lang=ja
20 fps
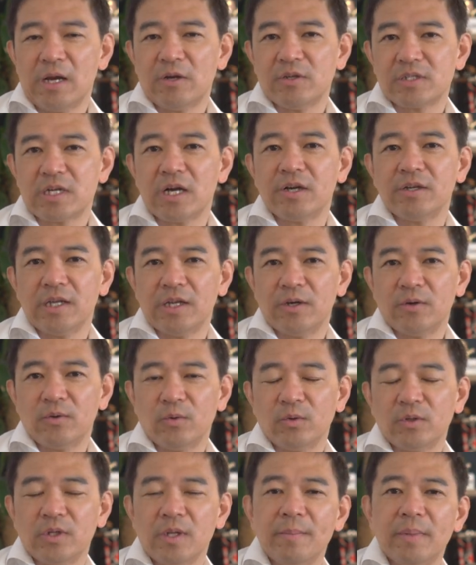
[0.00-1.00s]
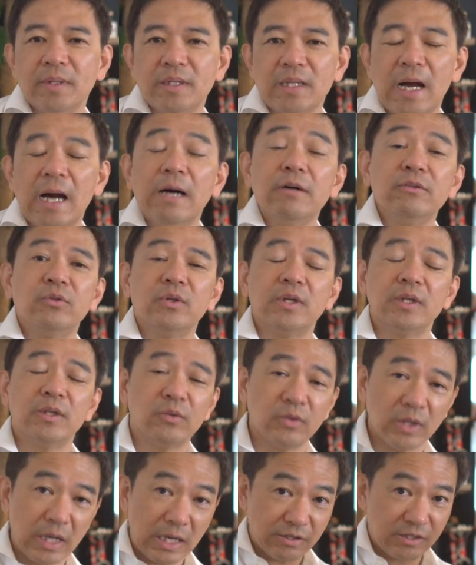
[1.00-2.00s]
近くに御殿場って
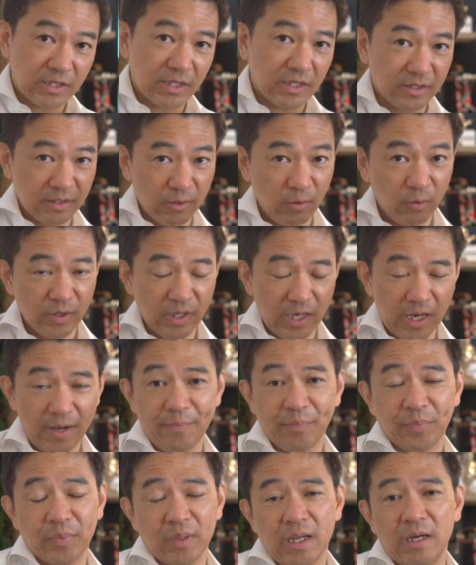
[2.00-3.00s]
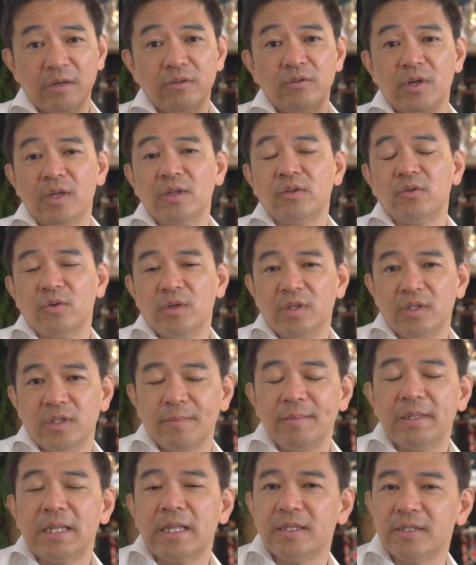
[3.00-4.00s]
アウトレットがあるじゃないですか、大きな。で、アウトレットに行っ
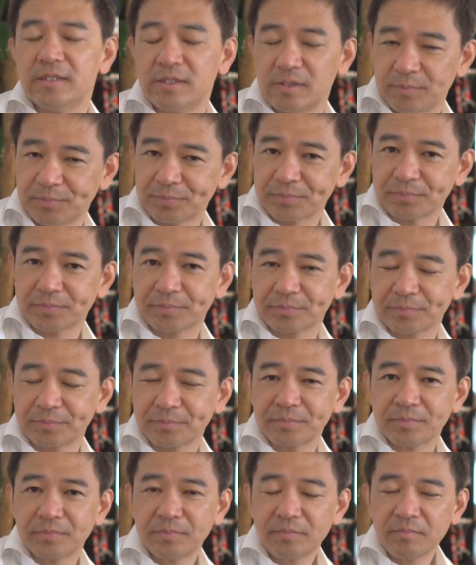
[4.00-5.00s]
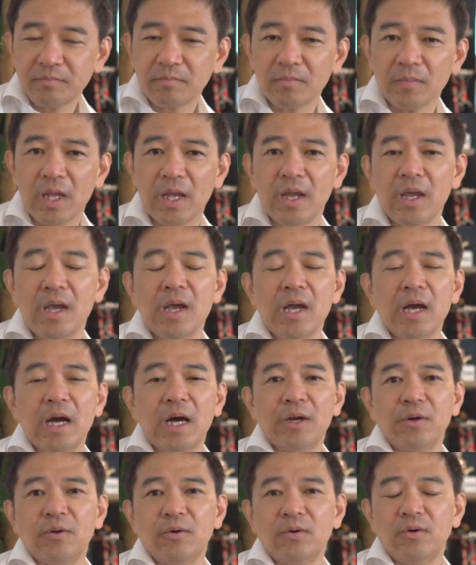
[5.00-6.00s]
てみたんです。で、
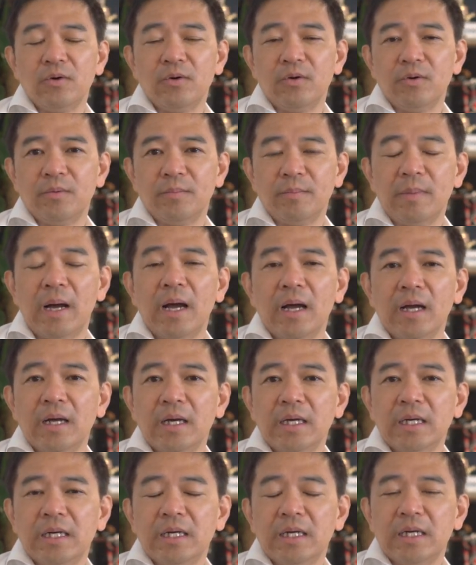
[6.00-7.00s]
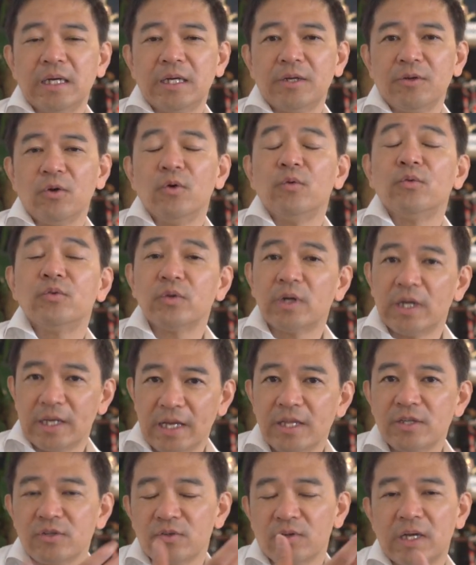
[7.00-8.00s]
洋服とか
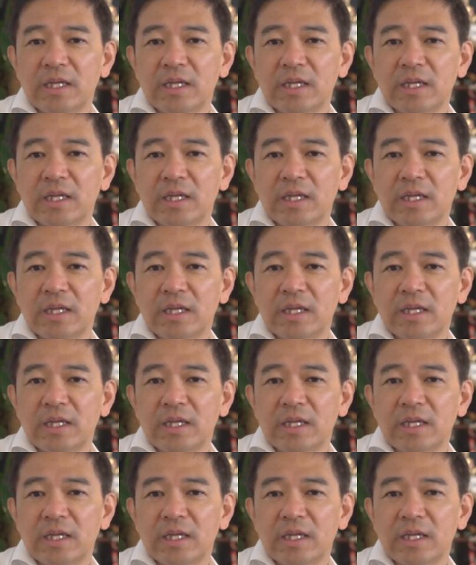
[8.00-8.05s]
ね、ちょっと